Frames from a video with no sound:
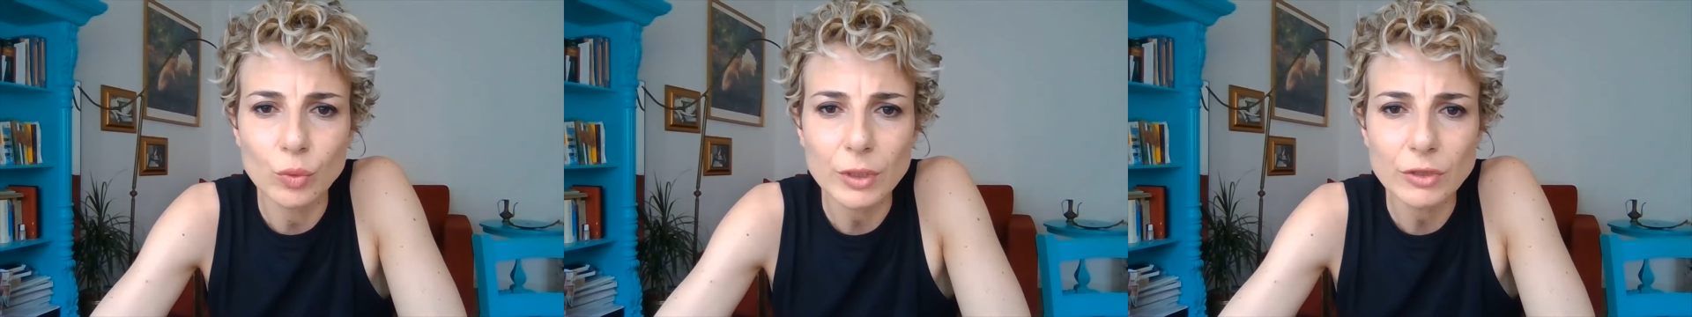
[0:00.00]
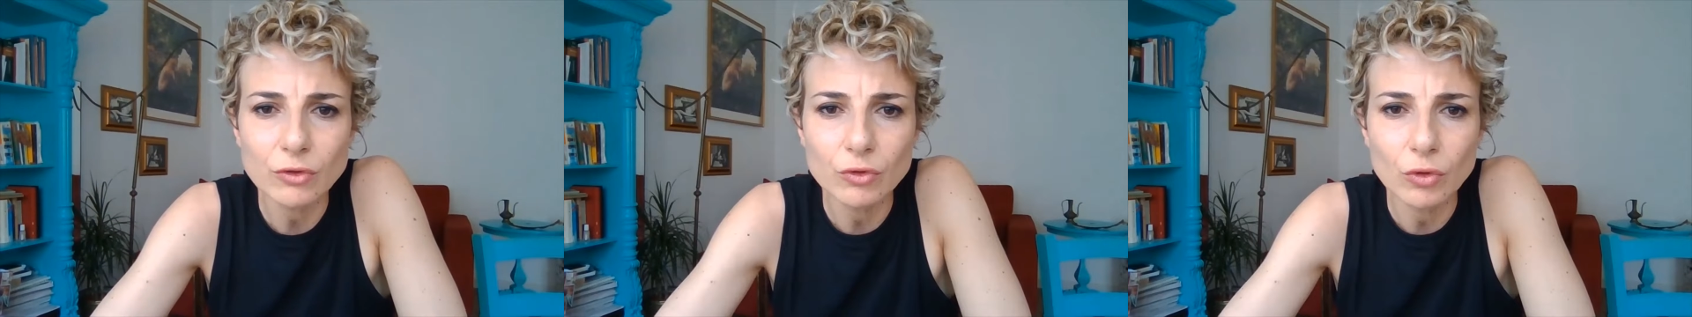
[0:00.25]

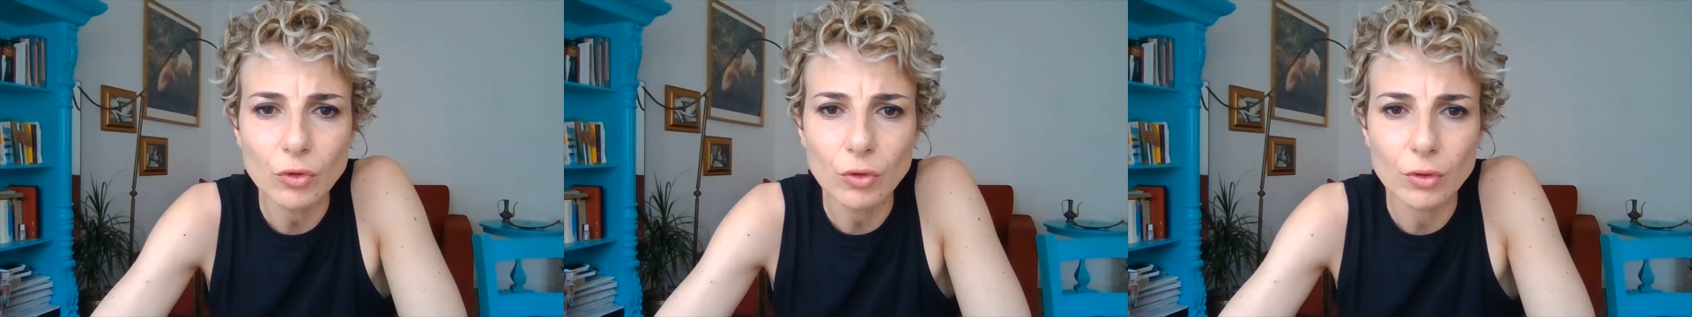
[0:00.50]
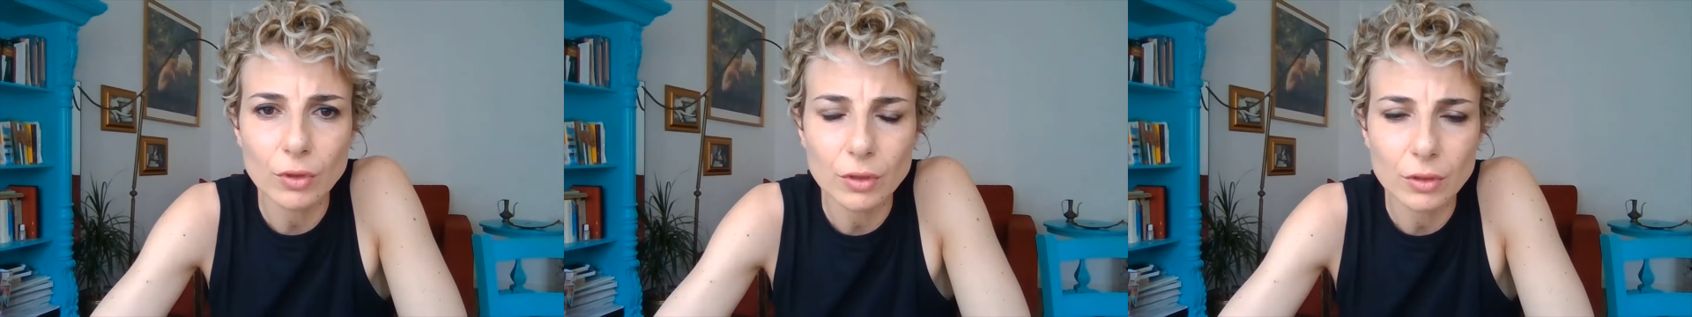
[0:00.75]

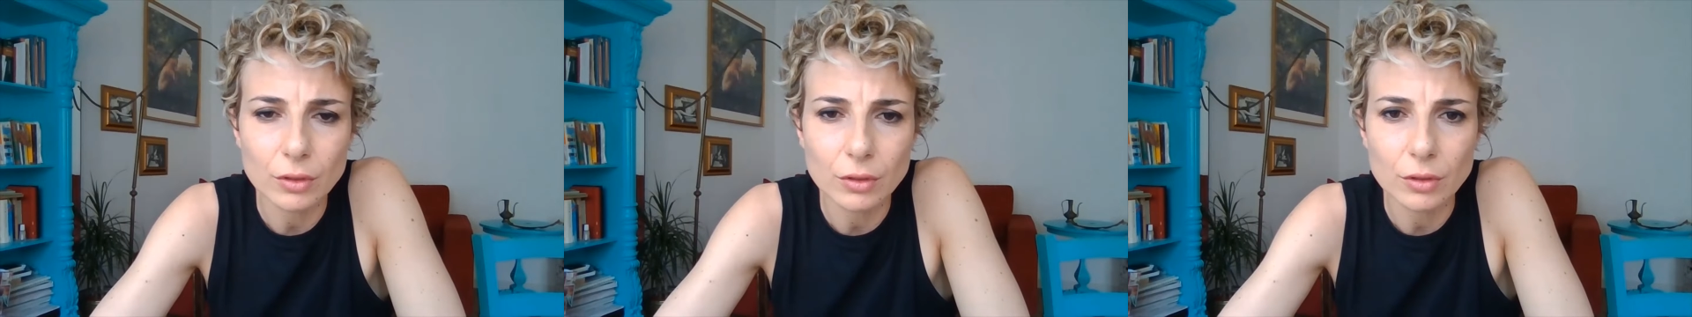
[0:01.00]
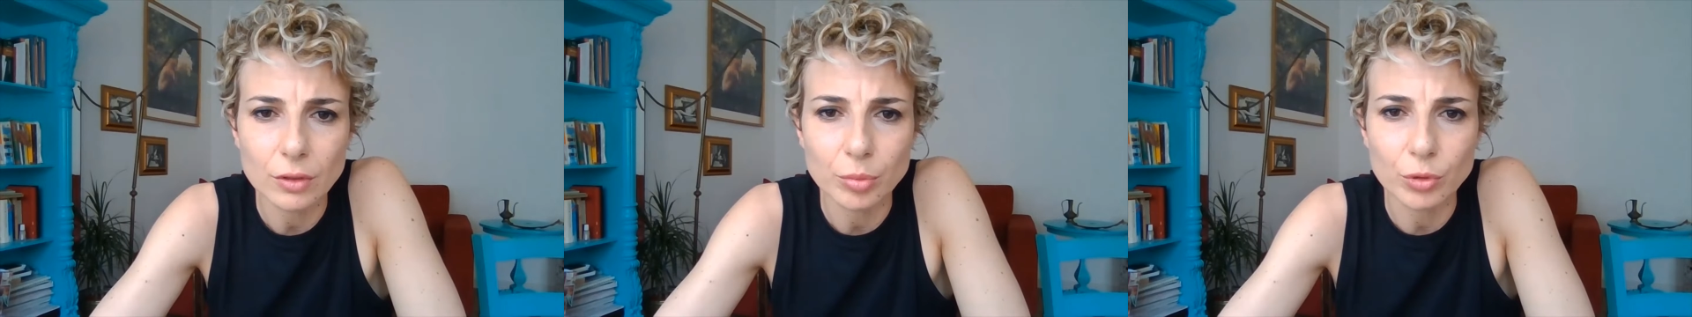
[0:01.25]
questo
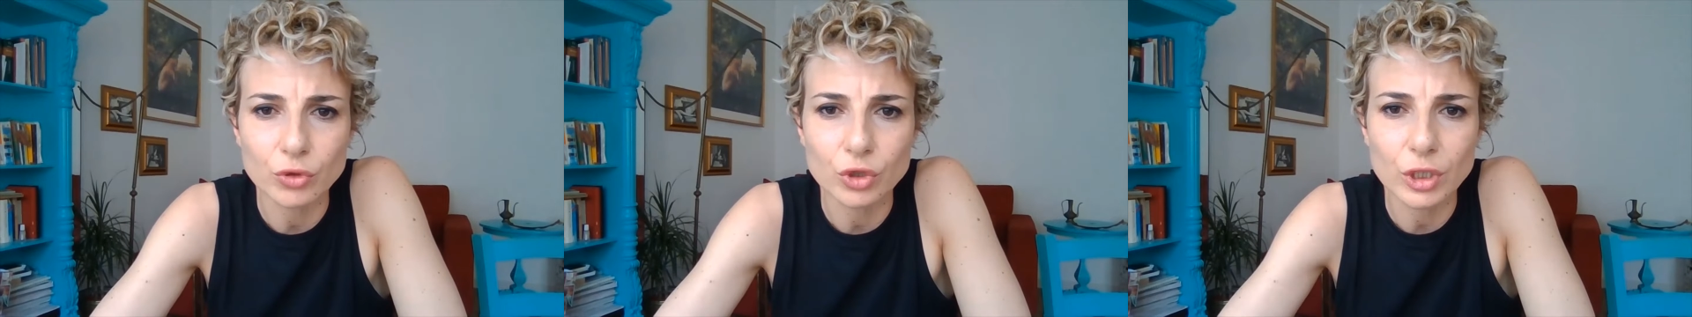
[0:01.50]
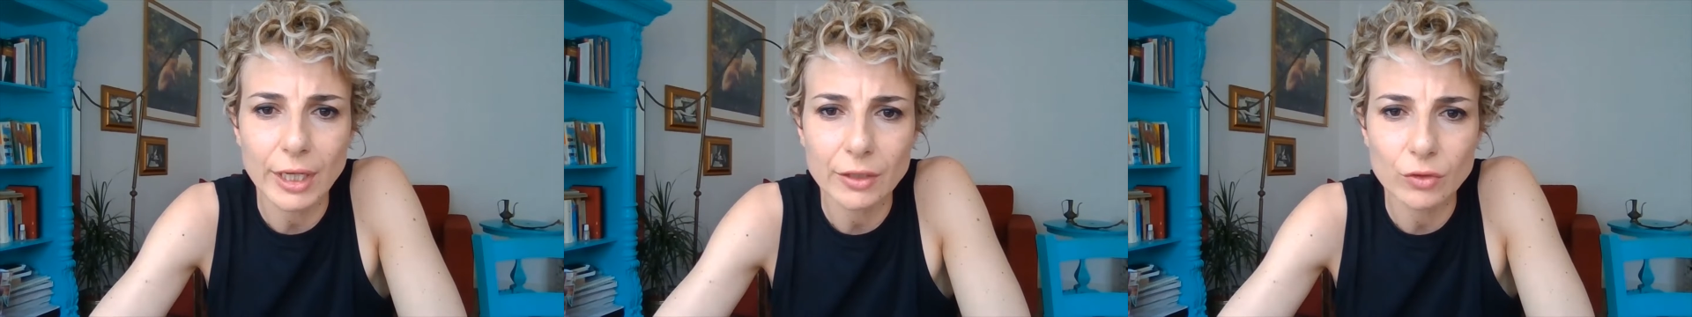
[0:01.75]
eh,
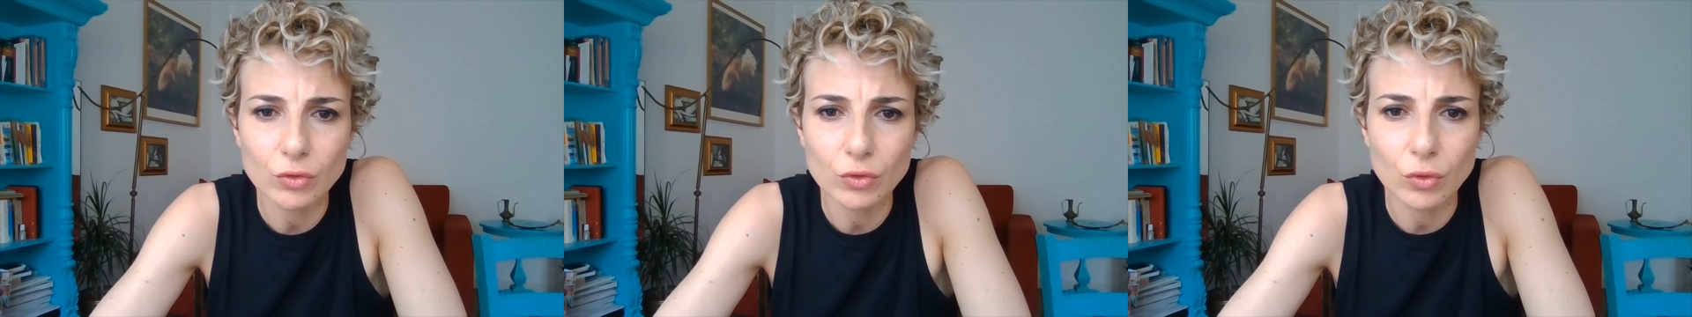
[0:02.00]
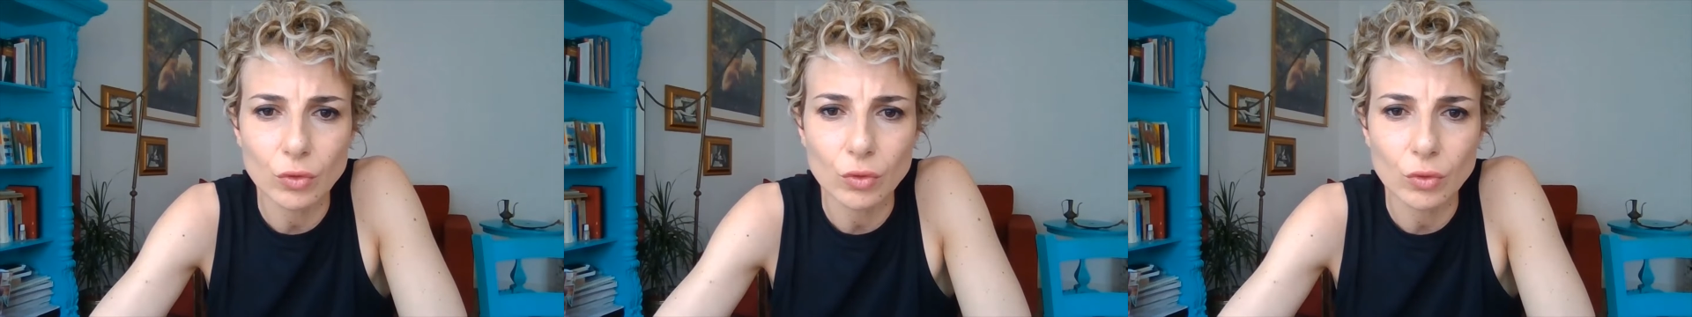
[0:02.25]

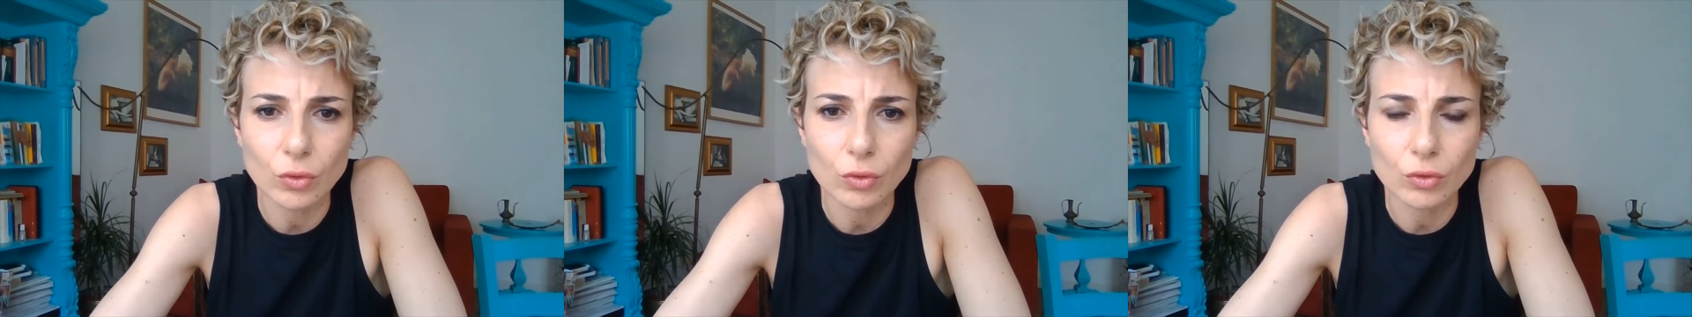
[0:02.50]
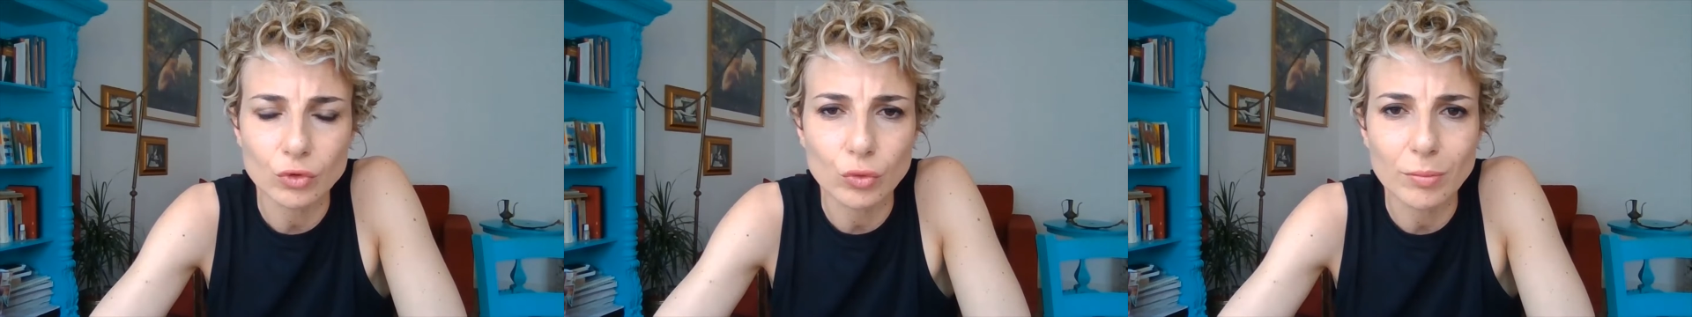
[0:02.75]

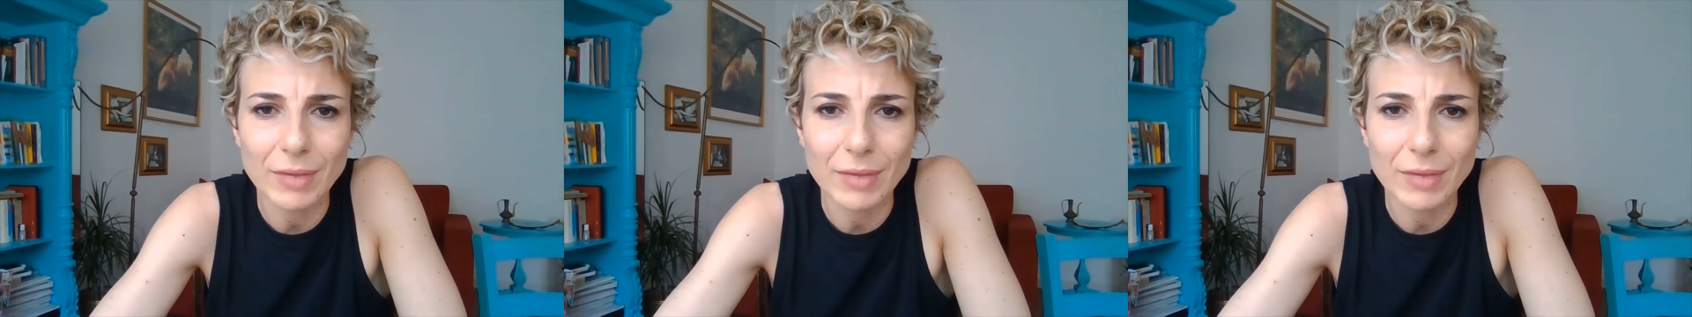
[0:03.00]
progetto sul